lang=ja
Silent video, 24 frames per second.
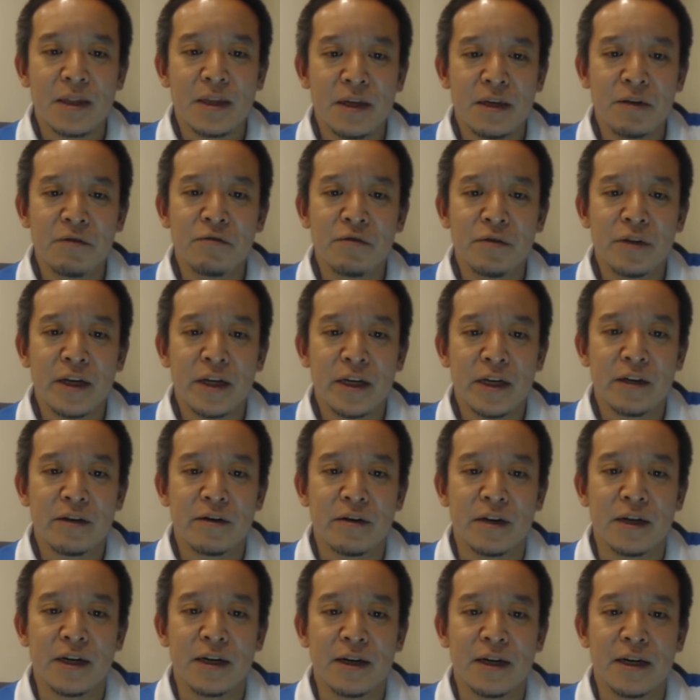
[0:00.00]
基本的に
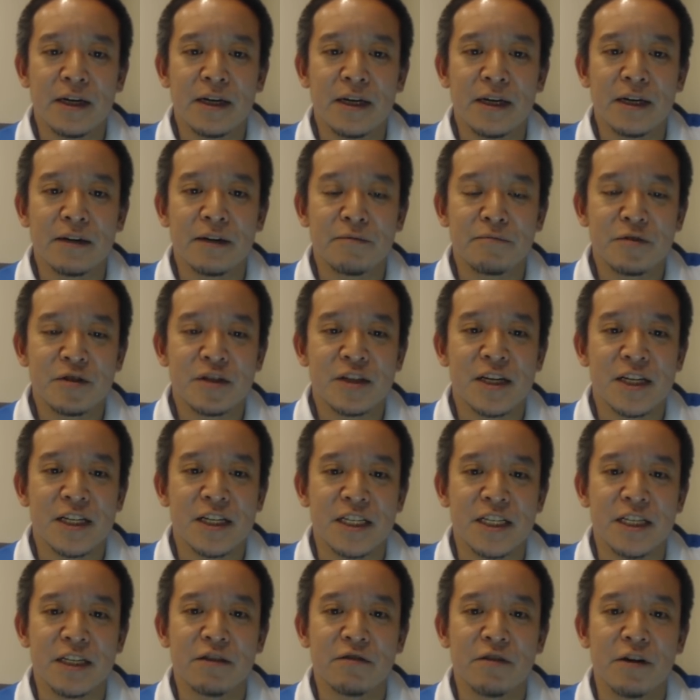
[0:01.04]
は難
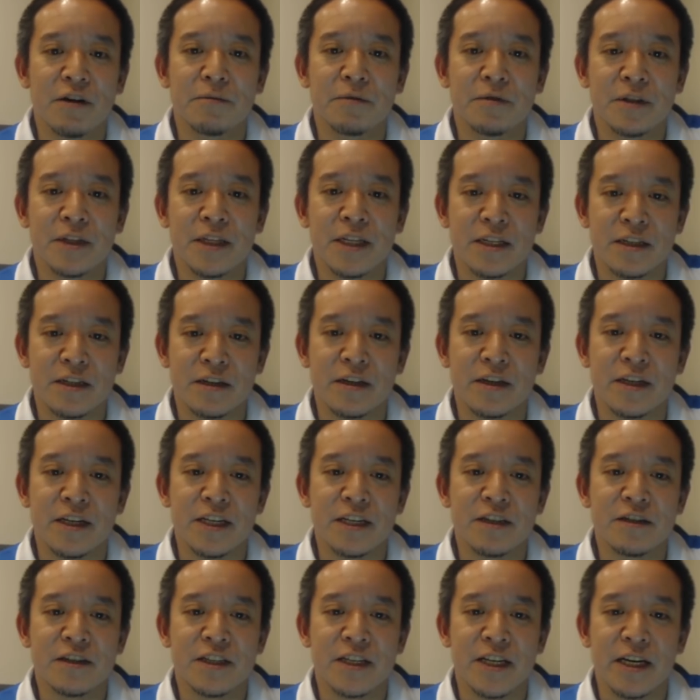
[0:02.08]
しいとは思うんですね技
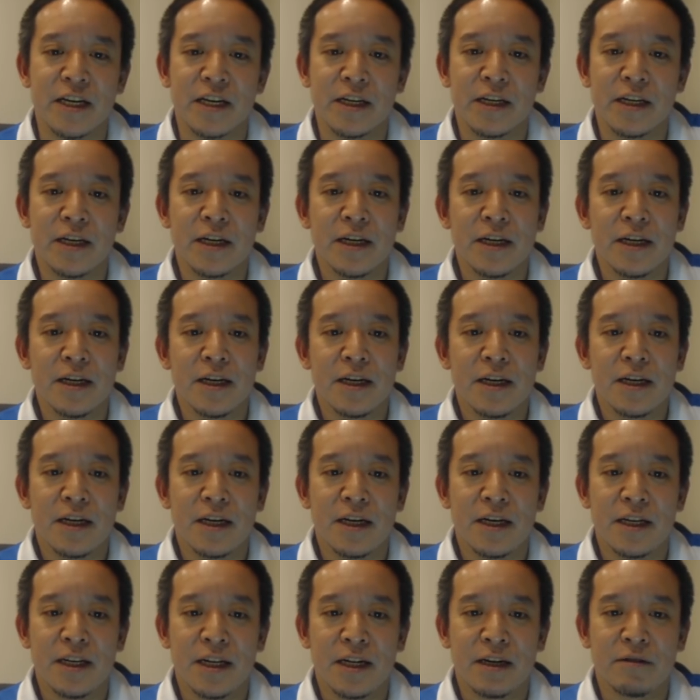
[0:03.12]
術的に、
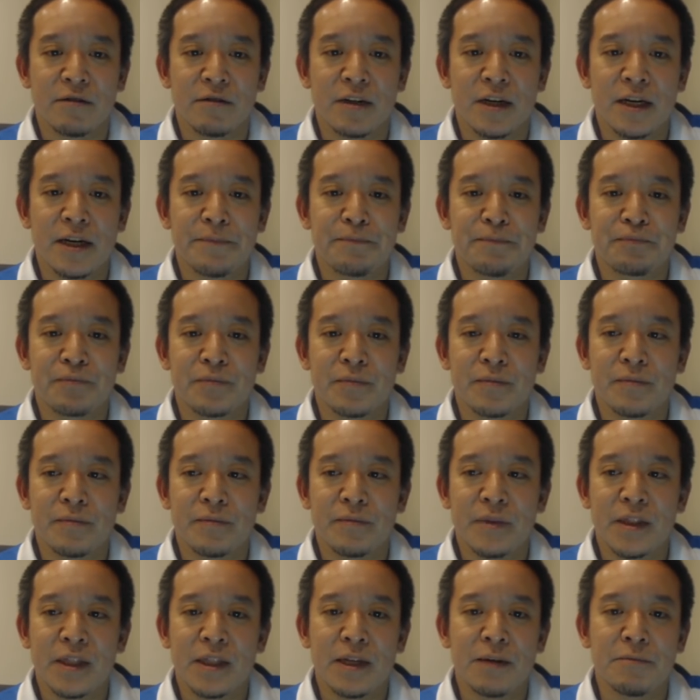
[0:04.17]
えー、なので
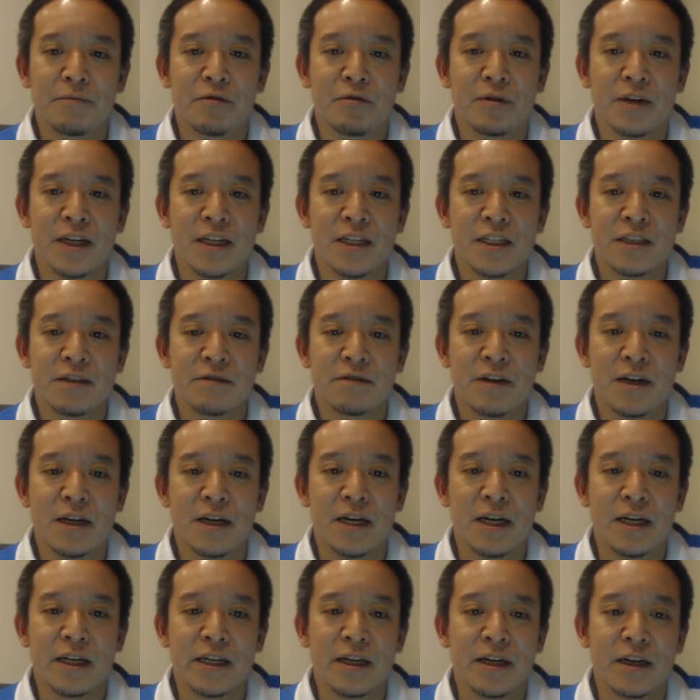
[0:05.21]
でも画質
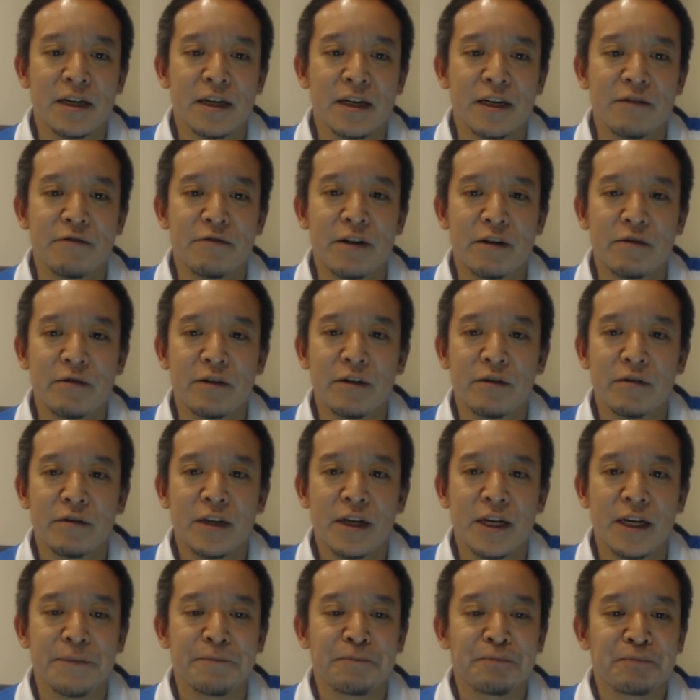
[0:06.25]
は明らかに悪いの
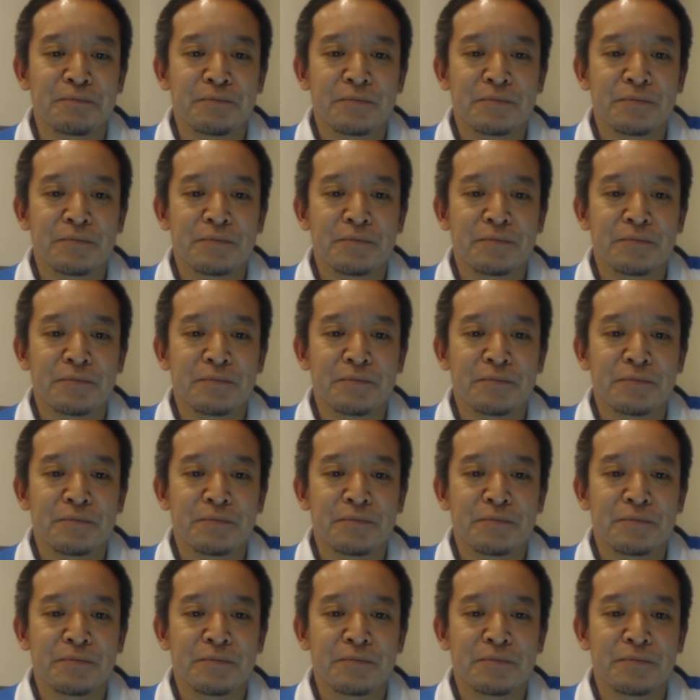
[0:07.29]
で